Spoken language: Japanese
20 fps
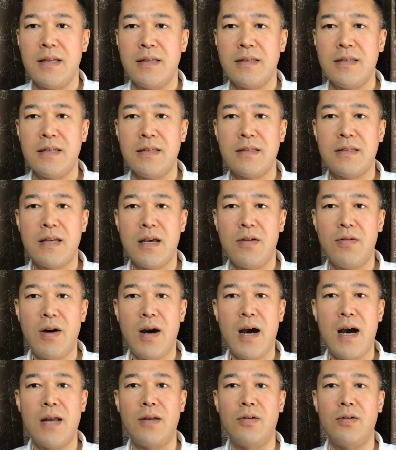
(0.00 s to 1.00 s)
人生
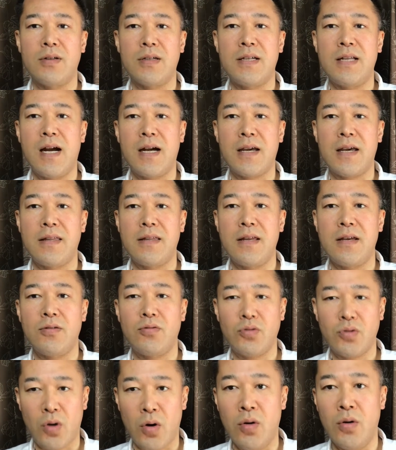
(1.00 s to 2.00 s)
はあの開けてい
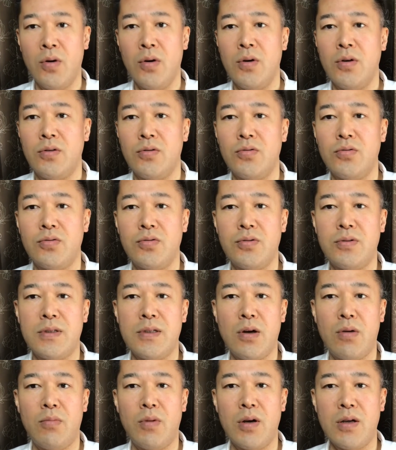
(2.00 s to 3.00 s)
くというふ
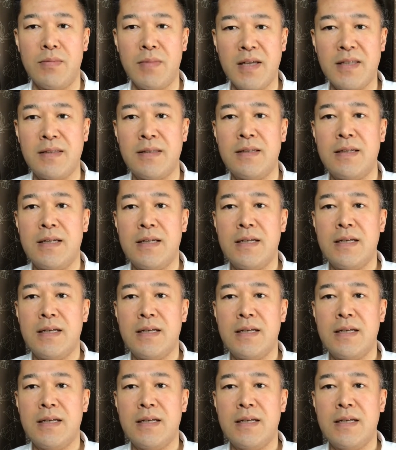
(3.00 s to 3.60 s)
に思います、